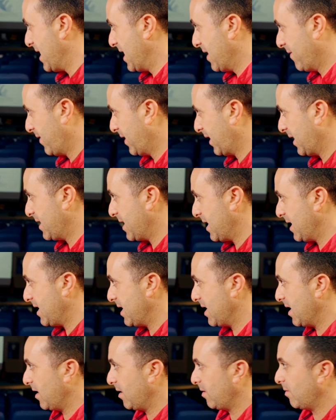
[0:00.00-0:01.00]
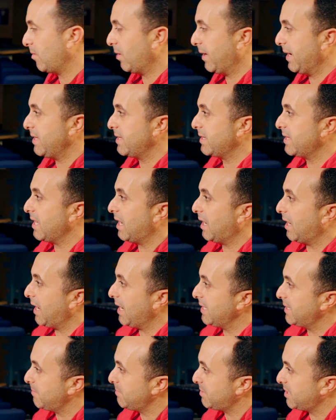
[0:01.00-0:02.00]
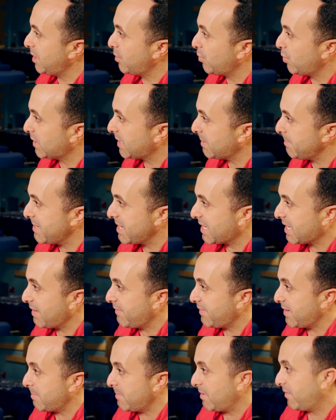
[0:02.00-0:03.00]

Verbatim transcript: الالياف الغذائيه وعندنا عدم تناول كميه كافيه